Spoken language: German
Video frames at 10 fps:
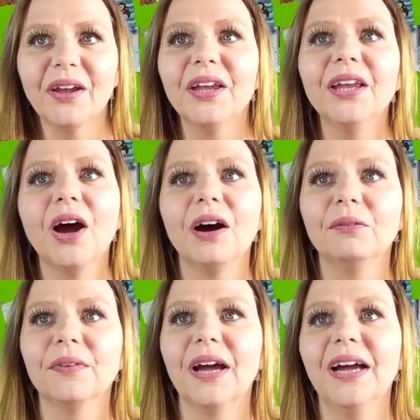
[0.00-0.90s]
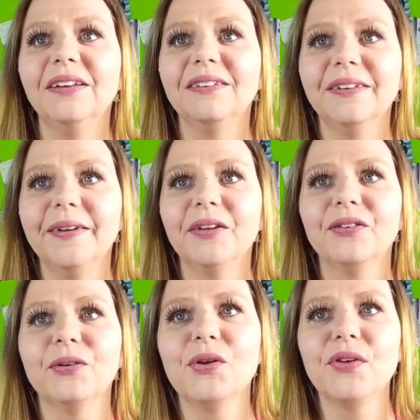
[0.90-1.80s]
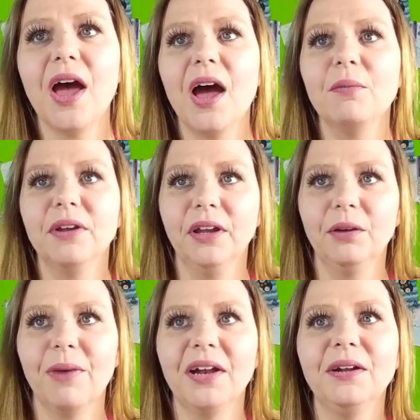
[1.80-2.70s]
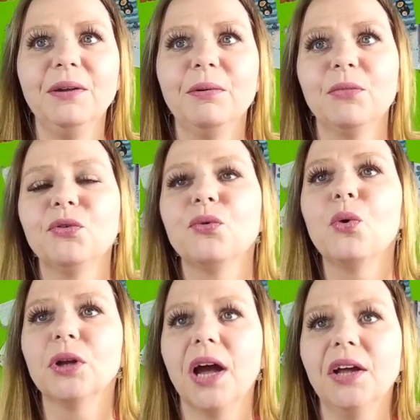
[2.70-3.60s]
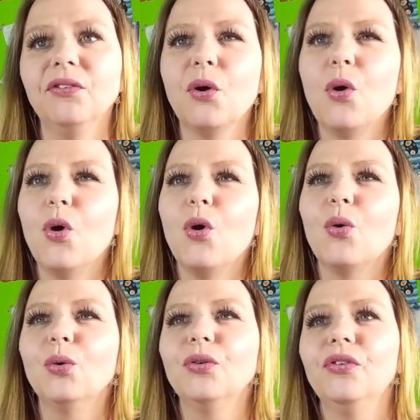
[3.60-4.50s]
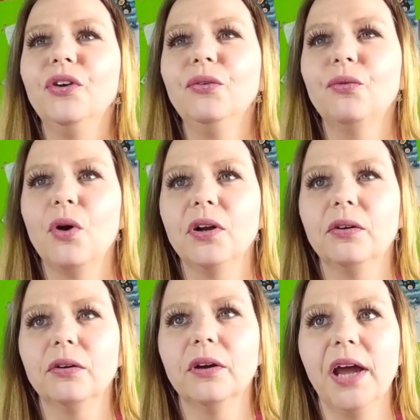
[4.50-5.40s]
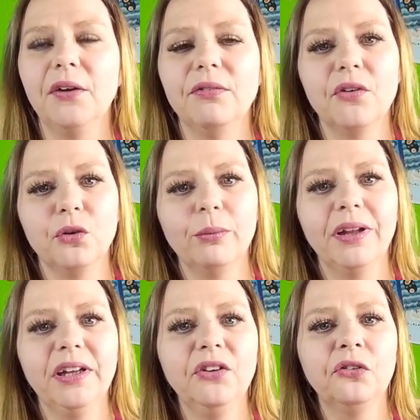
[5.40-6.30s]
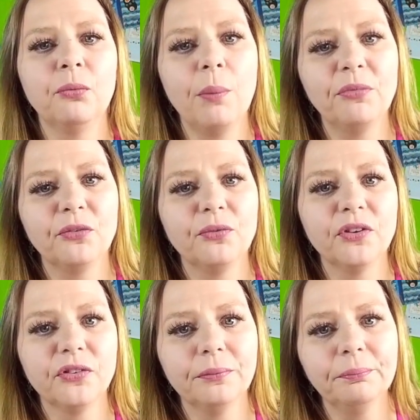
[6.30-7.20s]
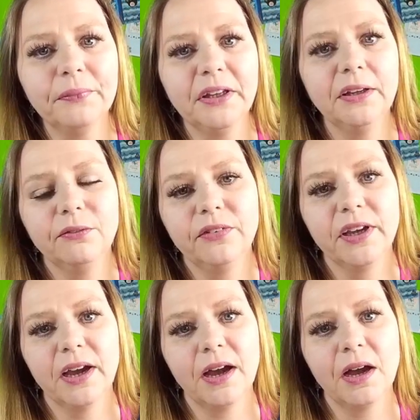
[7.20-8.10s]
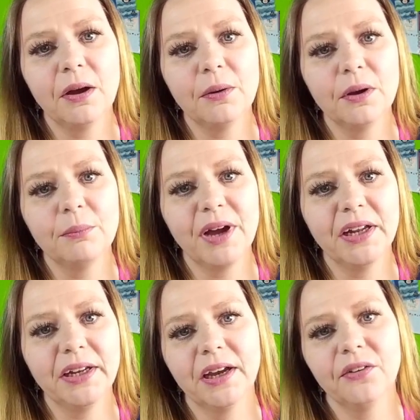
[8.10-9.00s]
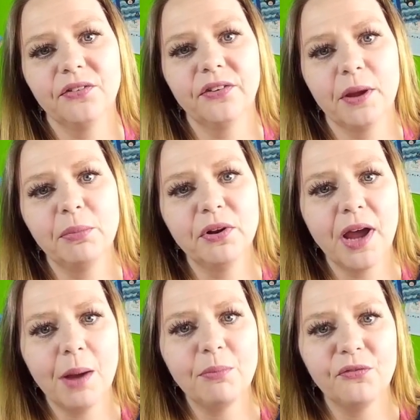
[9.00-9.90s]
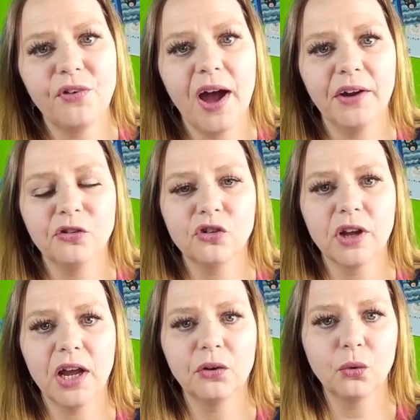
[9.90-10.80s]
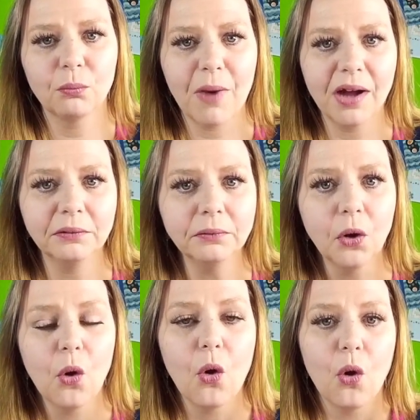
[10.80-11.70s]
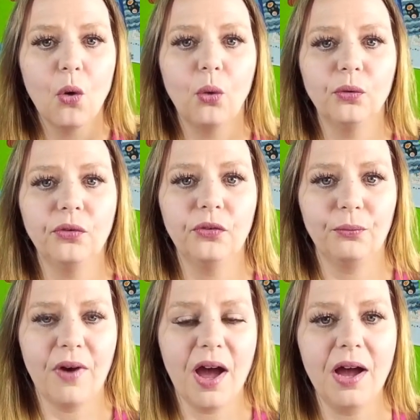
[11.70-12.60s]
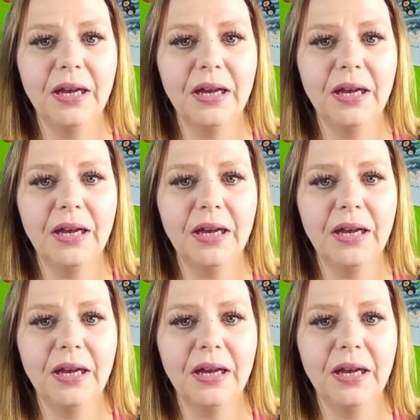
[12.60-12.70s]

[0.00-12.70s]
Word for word: Ja, als nächstes habe ich meine liebe Miss Fruchteis und sie wollte etwas über die Swaps wissen, die wir äh, bei der Stampin' Up Veranstaltung machen. Und zwar